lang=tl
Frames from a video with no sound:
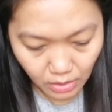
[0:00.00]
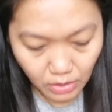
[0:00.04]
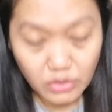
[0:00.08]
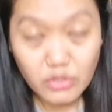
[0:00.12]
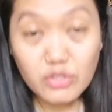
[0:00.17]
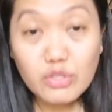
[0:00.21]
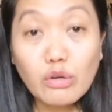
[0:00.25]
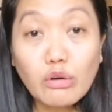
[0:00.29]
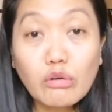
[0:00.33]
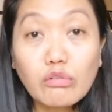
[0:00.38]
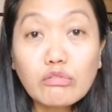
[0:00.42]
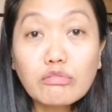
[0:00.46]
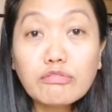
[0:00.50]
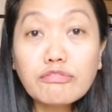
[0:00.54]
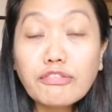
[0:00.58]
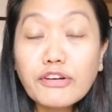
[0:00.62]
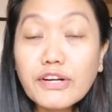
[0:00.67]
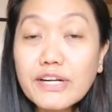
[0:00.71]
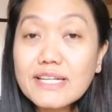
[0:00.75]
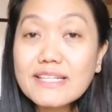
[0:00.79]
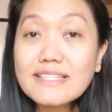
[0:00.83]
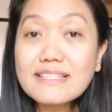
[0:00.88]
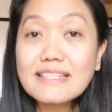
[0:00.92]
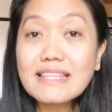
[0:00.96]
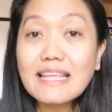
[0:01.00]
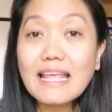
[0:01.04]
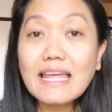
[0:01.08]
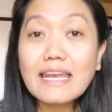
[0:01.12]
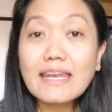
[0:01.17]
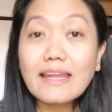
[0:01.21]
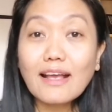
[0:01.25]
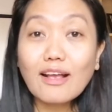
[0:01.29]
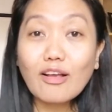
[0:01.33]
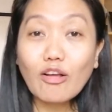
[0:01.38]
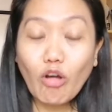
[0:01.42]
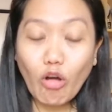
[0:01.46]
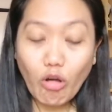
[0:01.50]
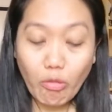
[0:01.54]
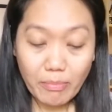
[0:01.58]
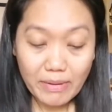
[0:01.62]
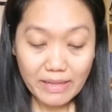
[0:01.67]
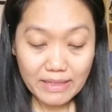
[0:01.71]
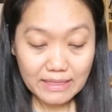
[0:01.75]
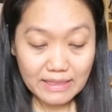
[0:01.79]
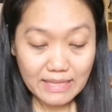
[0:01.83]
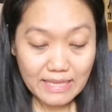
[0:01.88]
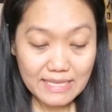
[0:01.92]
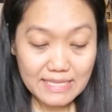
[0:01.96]
So, first na
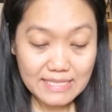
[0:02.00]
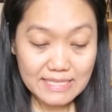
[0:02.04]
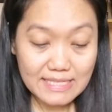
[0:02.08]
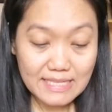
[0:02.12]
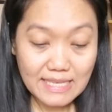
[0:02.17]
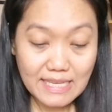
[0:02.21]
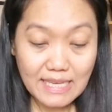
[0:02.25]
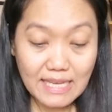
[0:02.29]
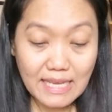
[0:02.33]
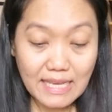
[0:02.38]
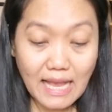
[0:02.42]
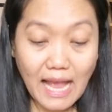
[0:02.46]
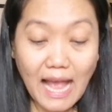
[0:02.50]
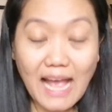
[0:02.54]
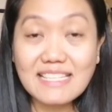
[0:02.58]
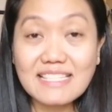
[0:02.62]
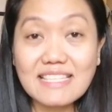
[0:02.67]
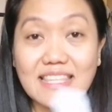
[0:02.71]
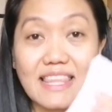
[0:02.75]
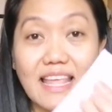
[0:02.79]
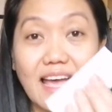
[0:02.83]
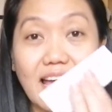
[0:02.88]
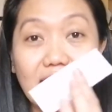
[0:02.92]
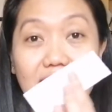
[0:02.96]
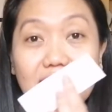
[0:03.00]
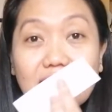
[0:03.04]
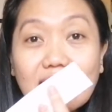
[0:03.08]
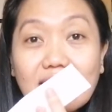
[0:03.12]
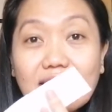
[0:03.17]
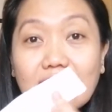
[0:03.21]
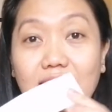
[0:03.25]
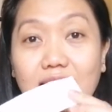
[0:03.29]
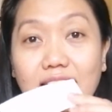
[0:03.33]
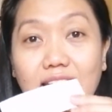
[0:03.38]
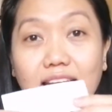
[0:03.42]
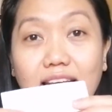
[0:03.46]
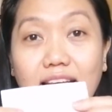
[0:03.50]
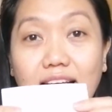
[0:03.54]
nag-comment is si Asnadin.